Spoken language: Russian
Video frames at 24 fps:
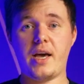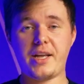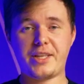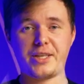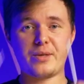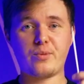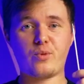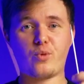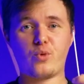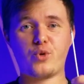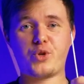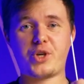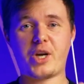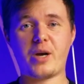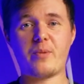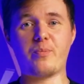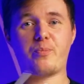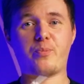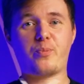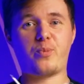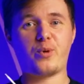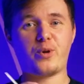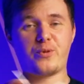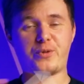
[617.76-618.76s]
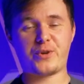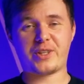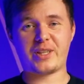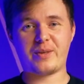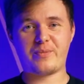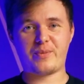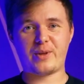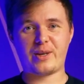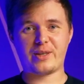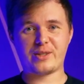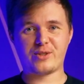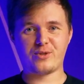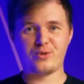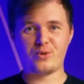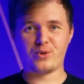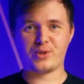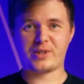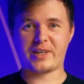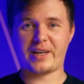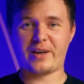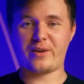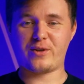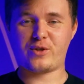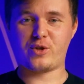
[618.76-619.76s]
Этим ручкам пофиг на белизну,
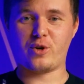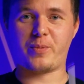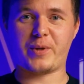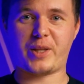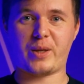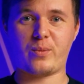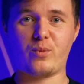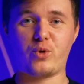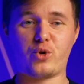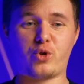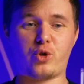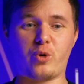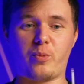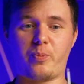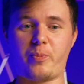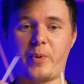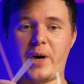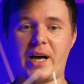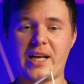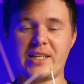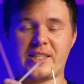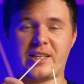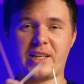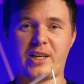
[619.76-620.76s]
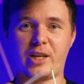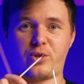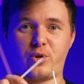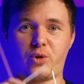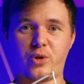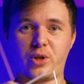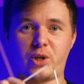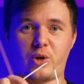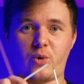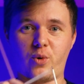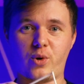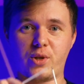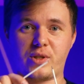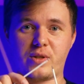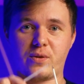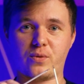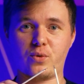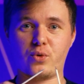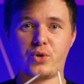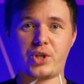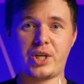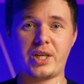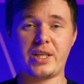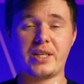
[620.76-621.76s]
скорее всего потому, что паста, которая находится
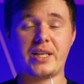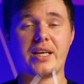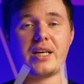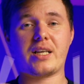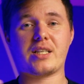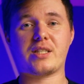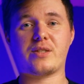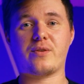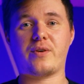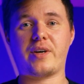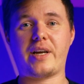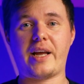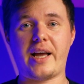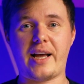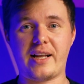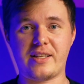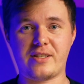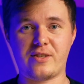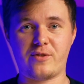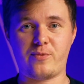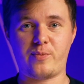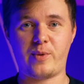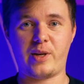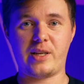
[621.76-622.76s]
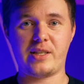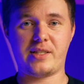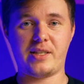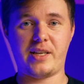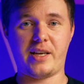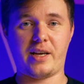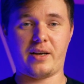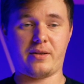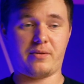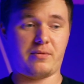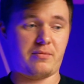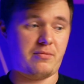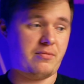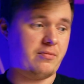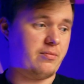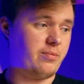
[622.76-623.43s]
внутри, не растворяется в белизне.